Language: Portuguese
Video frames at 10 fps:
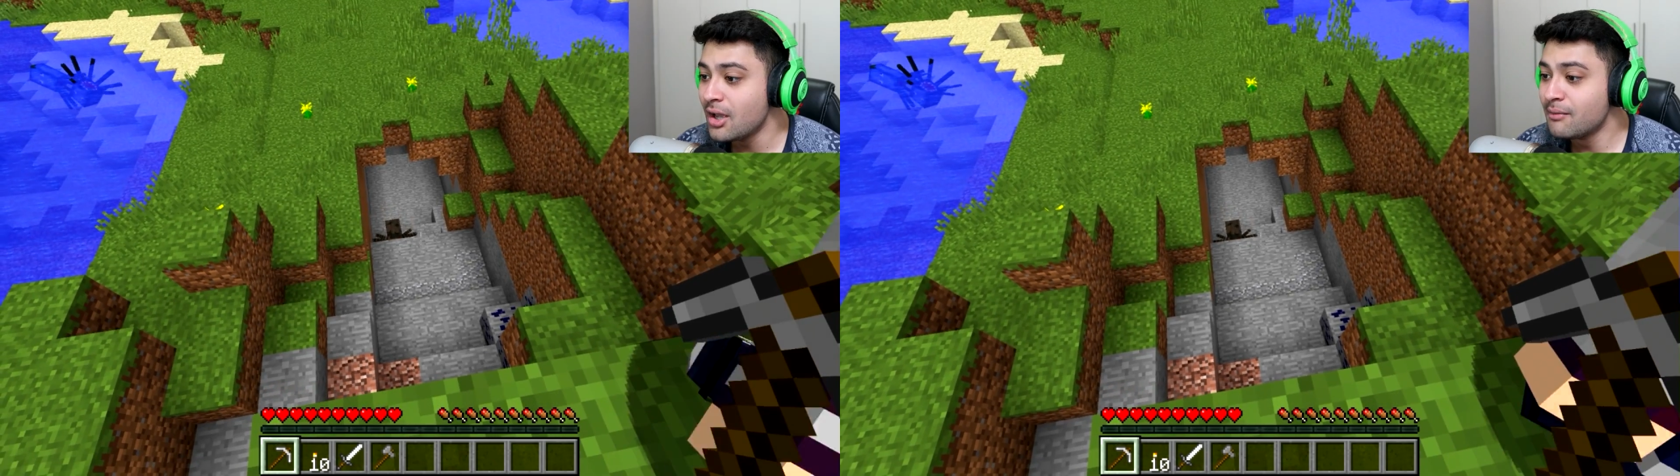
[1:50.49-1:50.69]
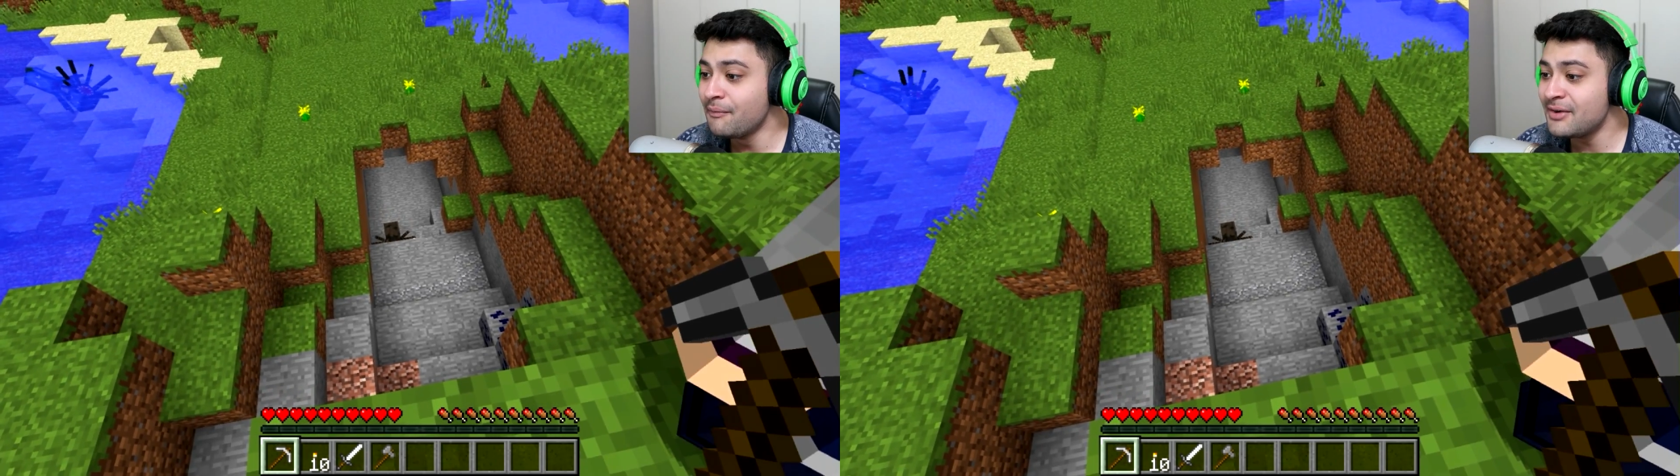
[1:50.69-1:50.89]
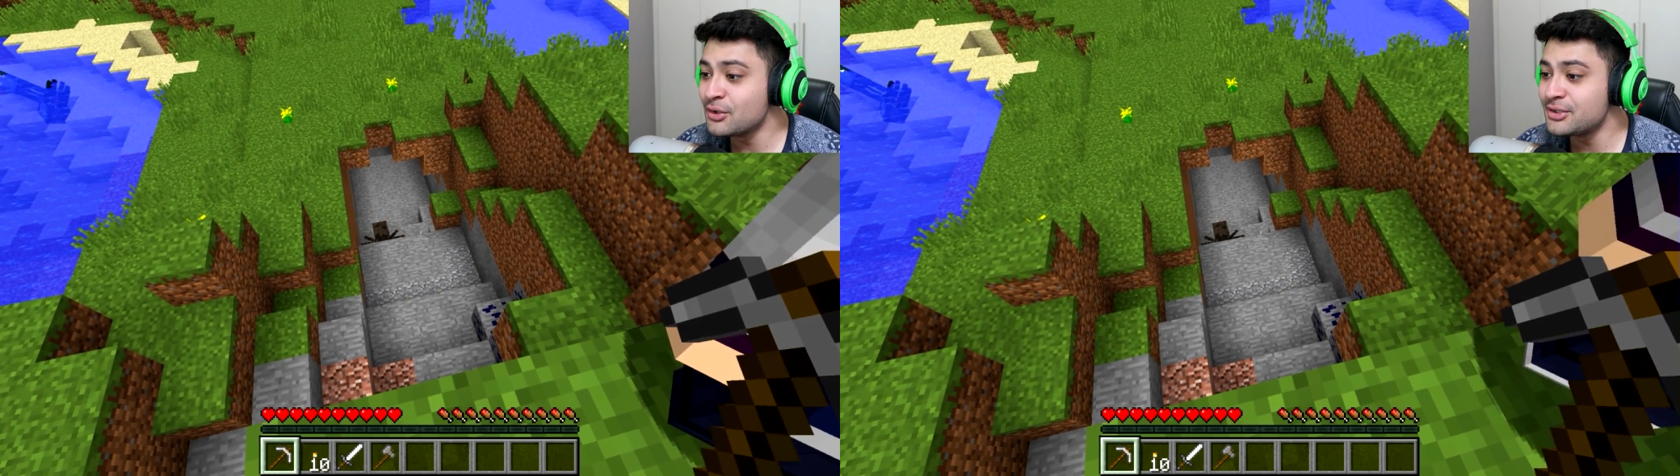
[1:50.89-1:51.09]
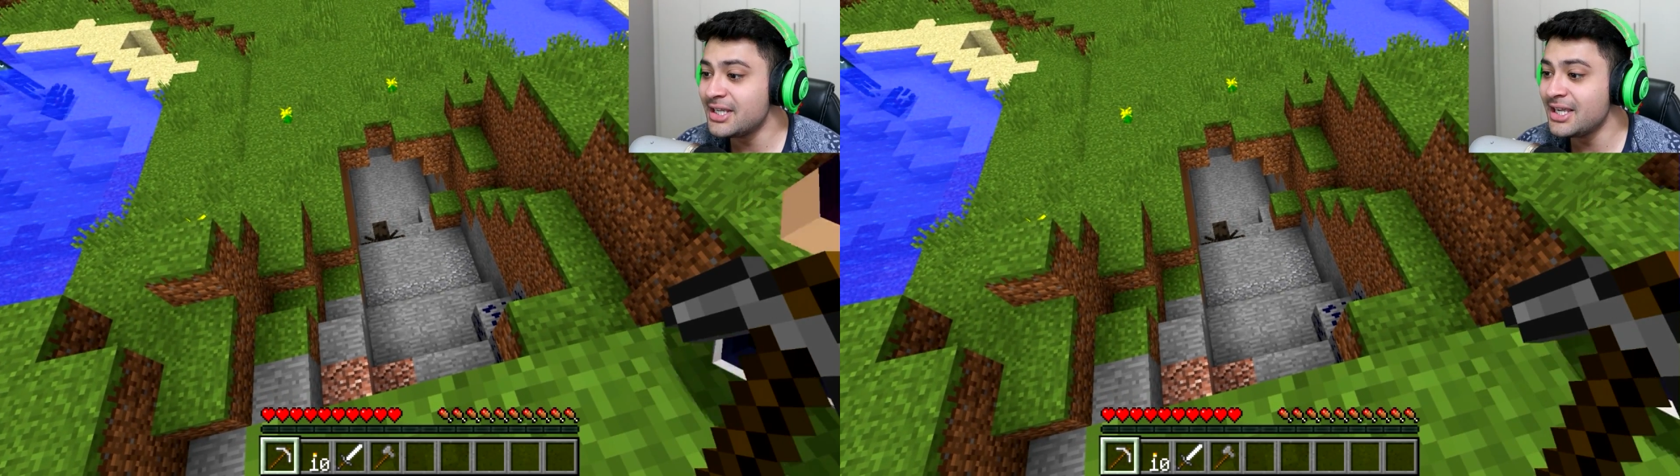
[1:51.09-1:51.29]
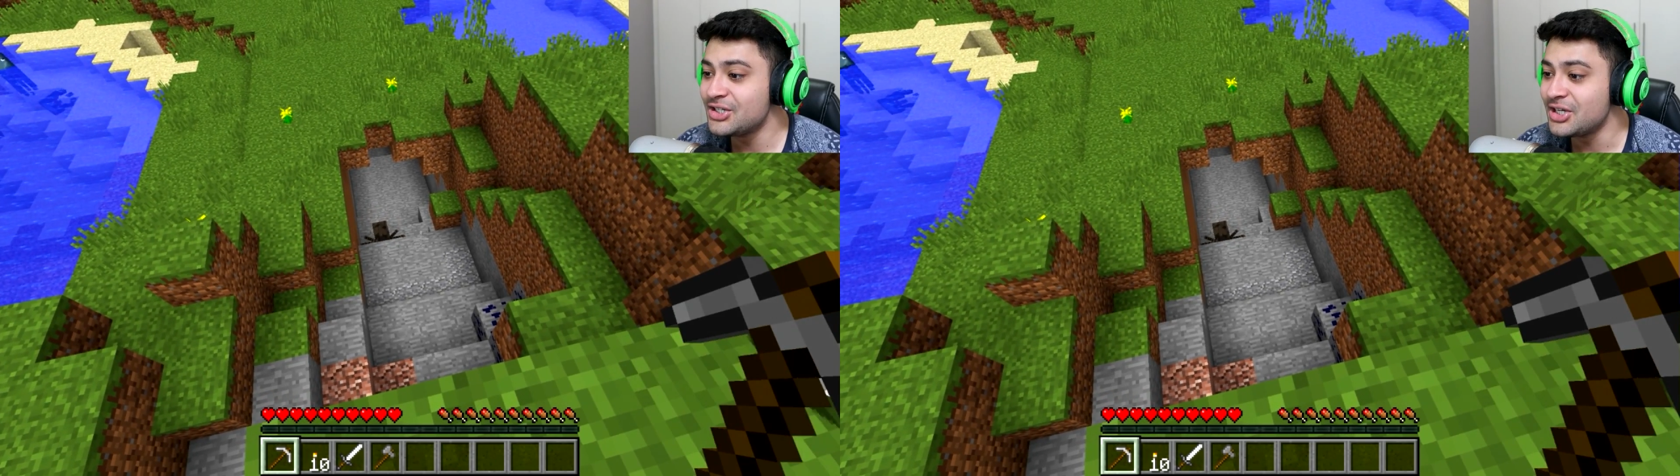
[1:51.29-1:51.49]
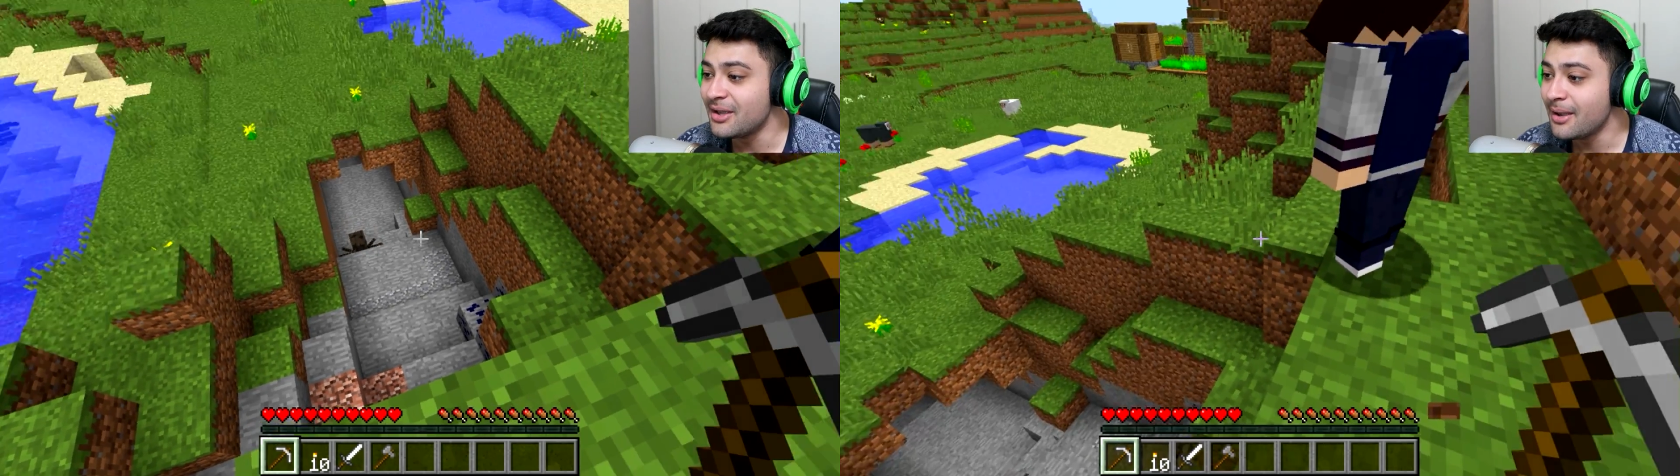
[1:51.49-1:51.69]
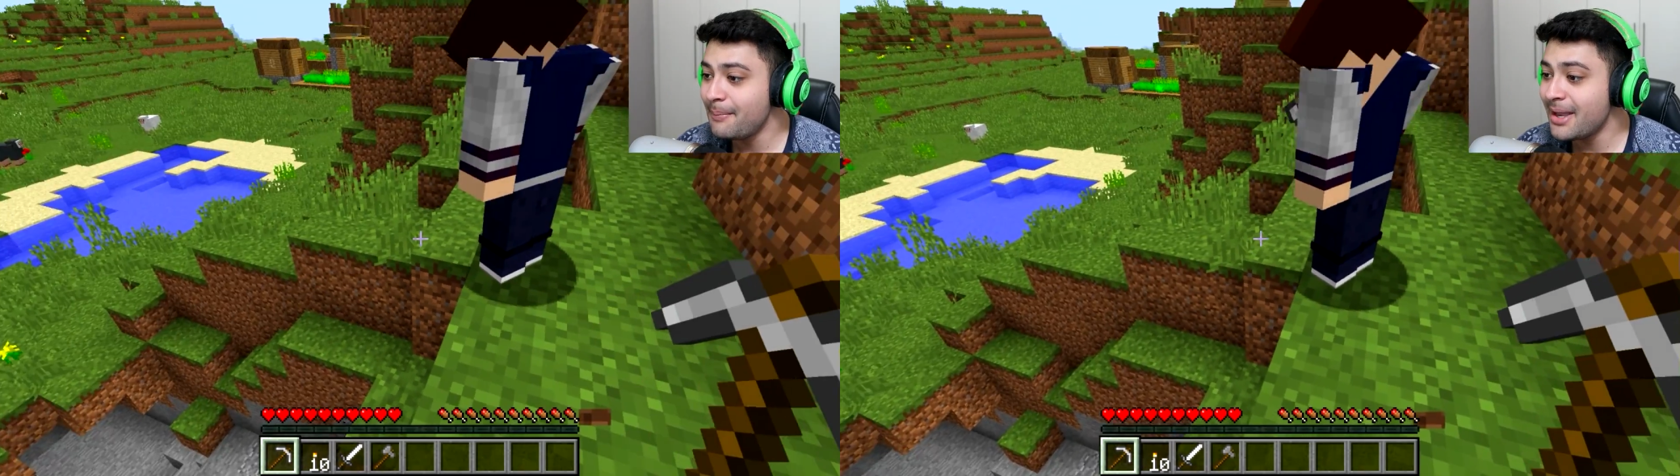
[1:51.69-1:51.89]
Vamos fazer o Pega seguinte. Ela.